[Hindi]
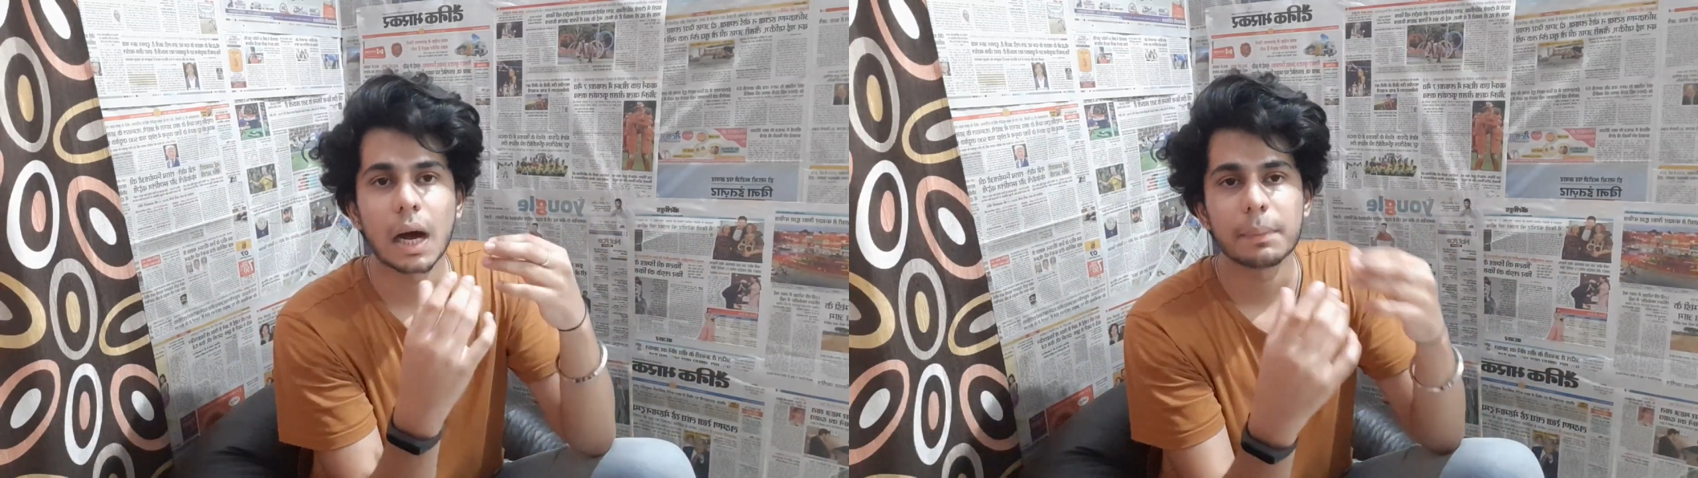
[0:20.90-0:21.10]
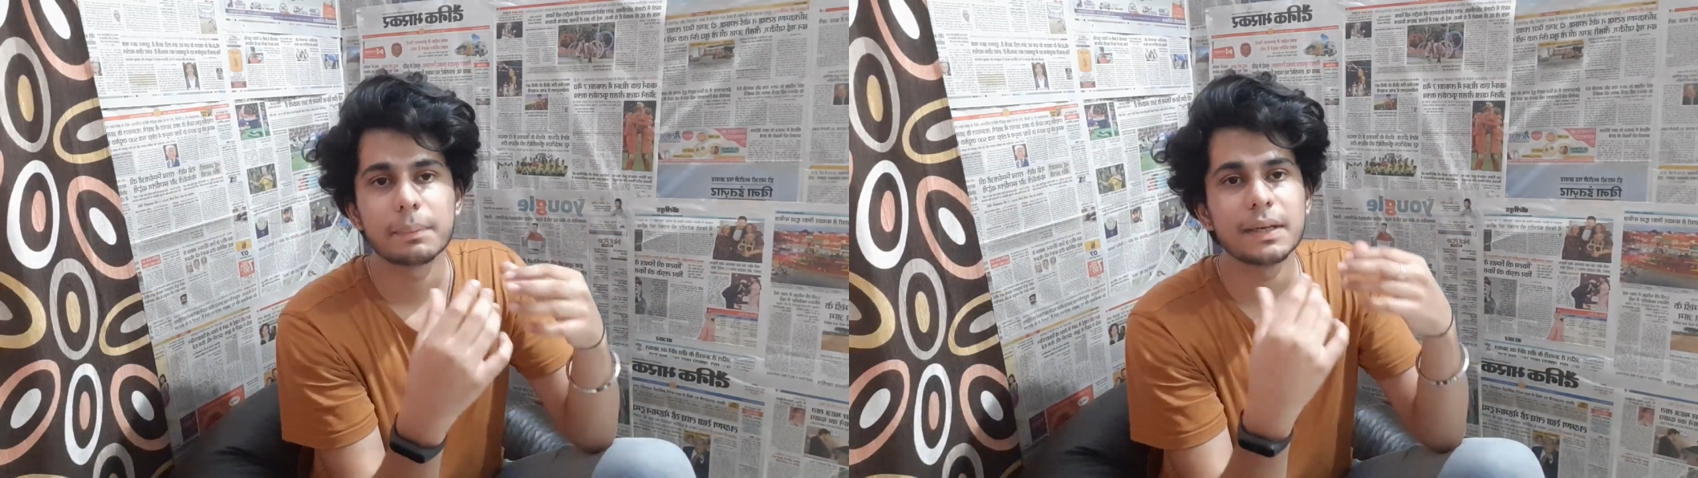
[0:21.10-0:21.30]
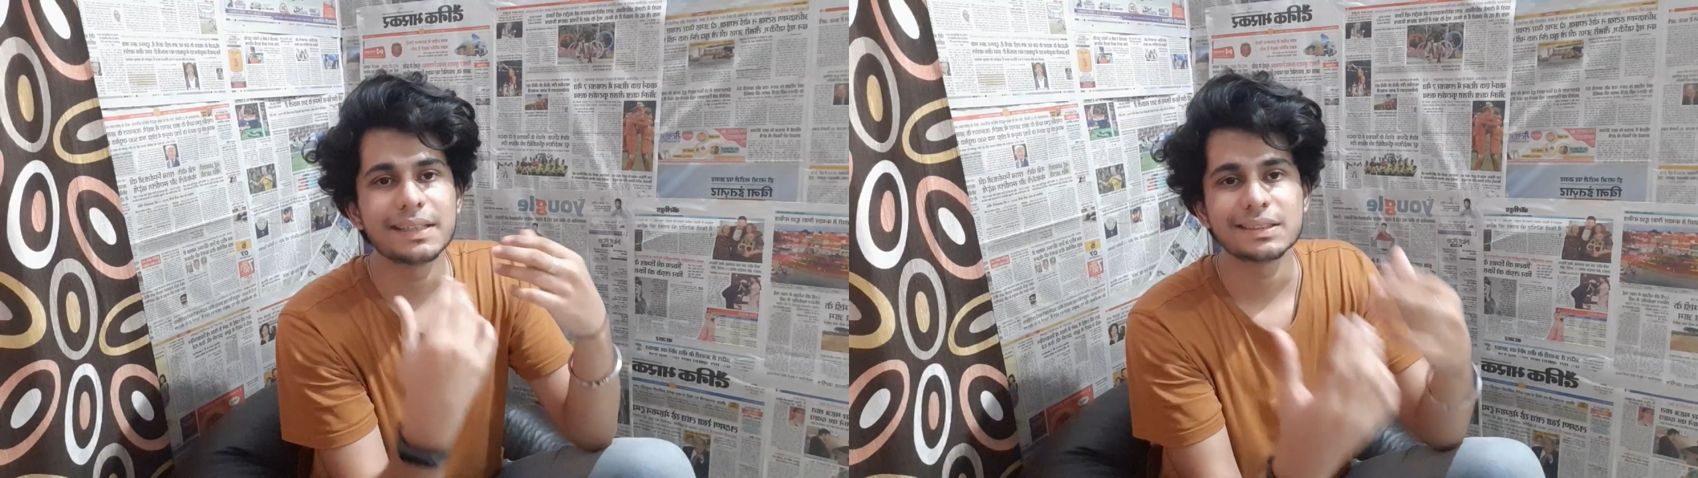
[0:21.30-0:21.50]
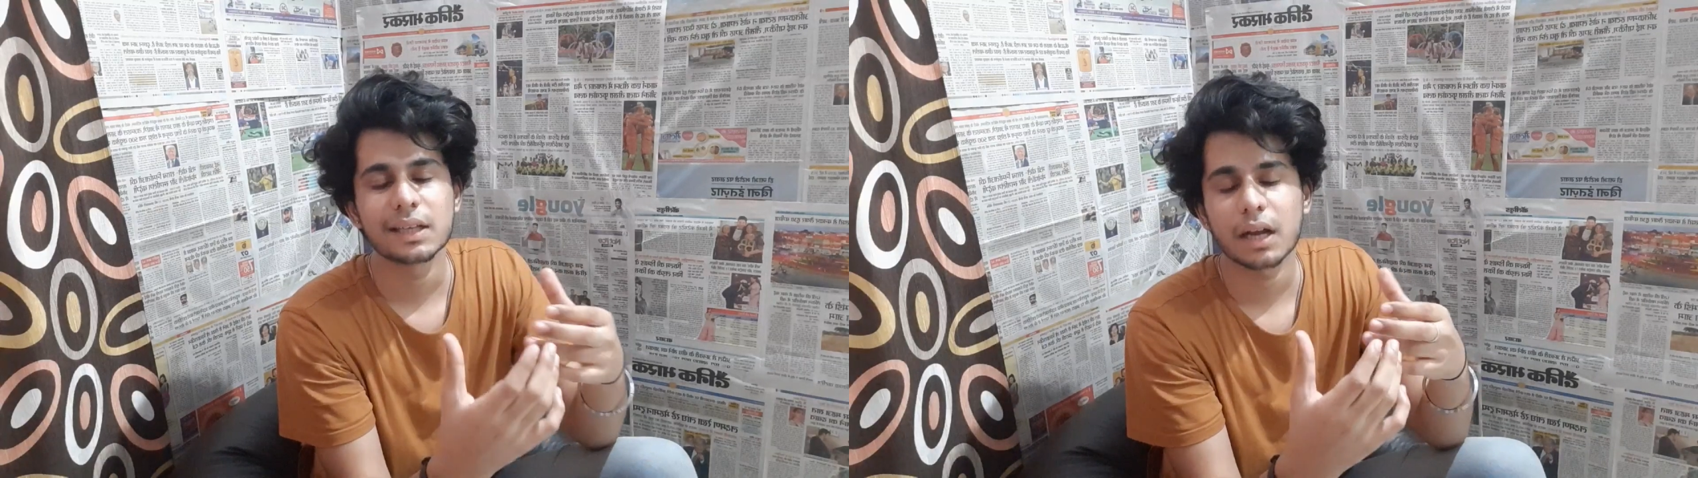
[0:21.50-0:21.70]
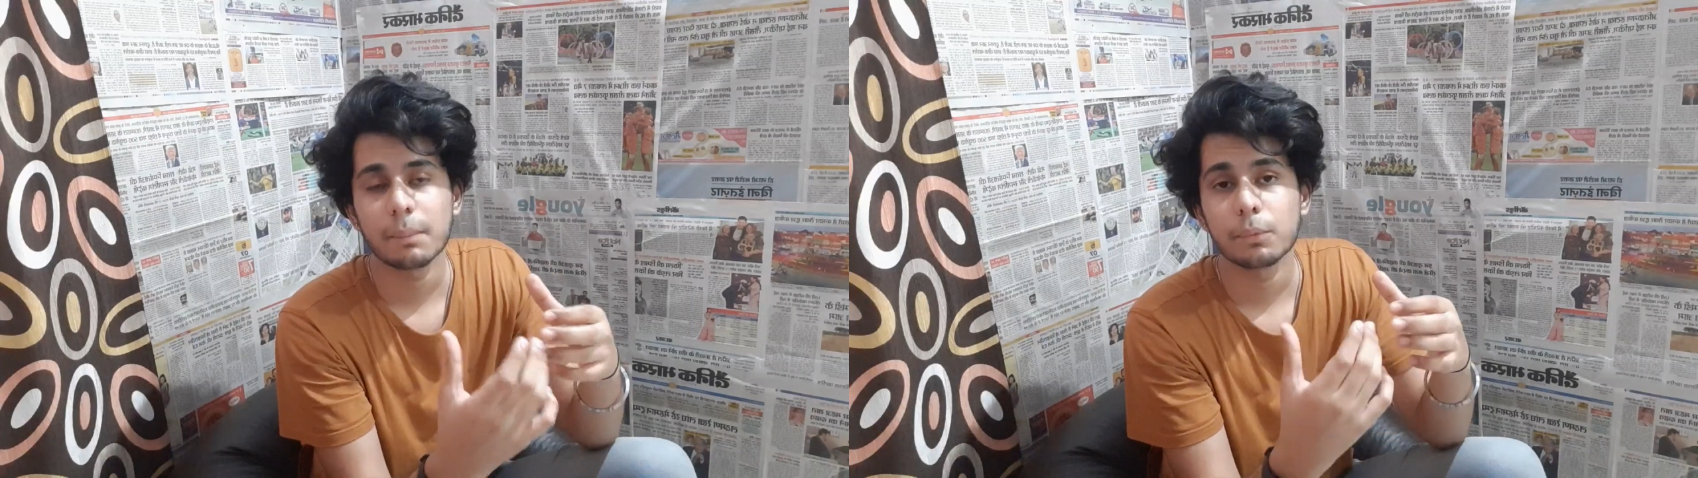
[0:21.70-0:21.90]
आप अपने
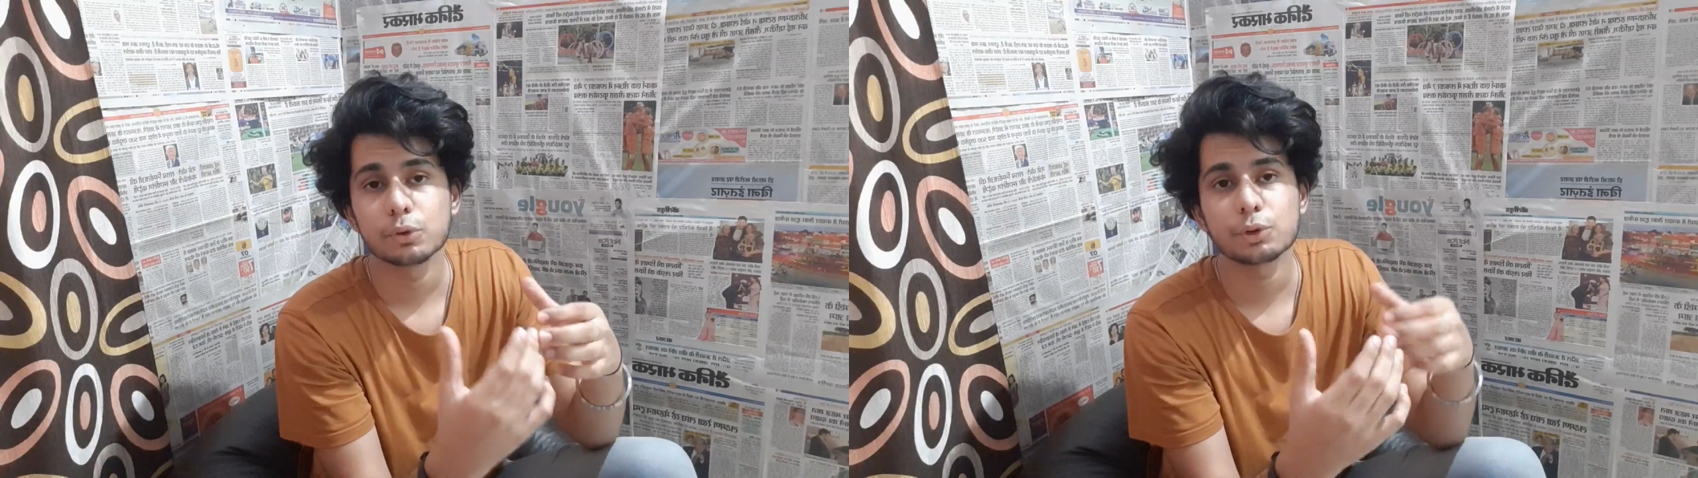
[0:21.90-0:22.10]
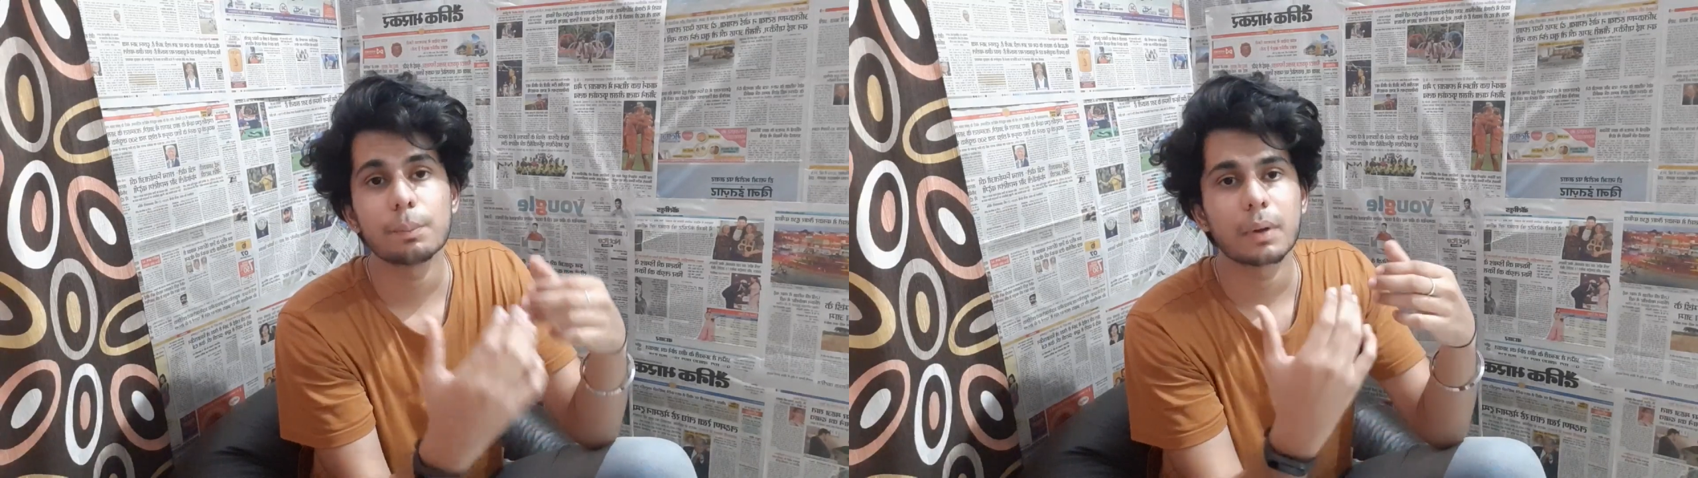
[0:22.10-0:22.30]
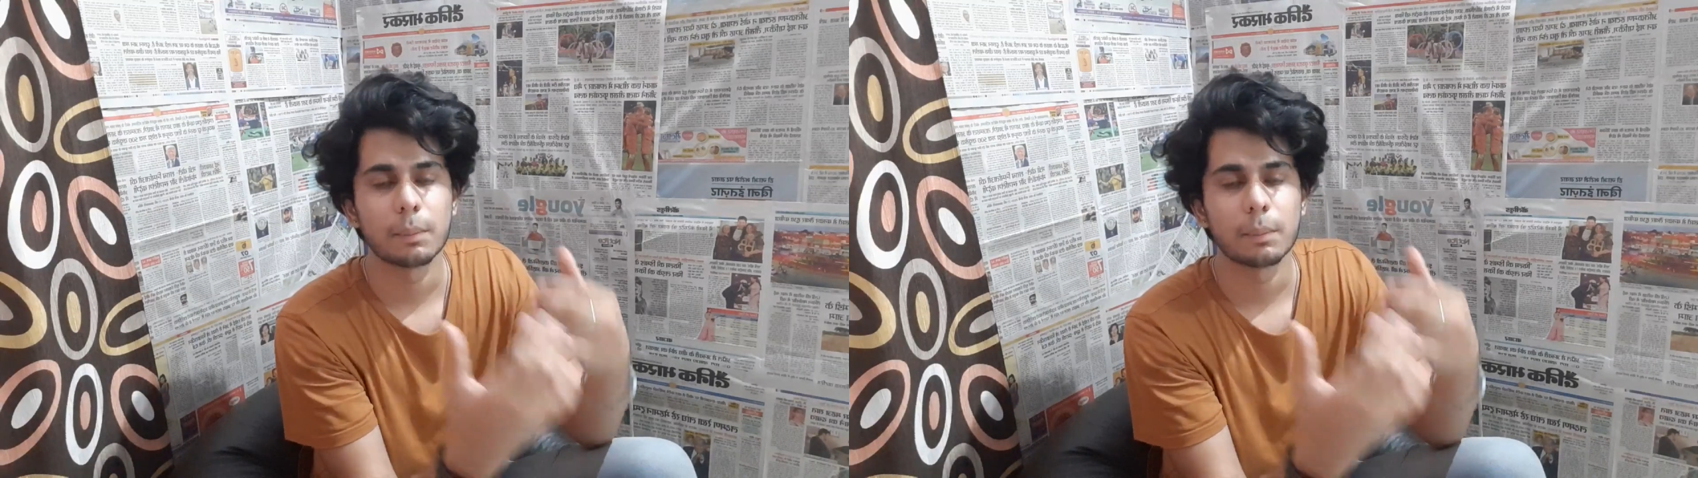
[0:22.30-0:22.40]
इंस्टाग्राम पोस्ट को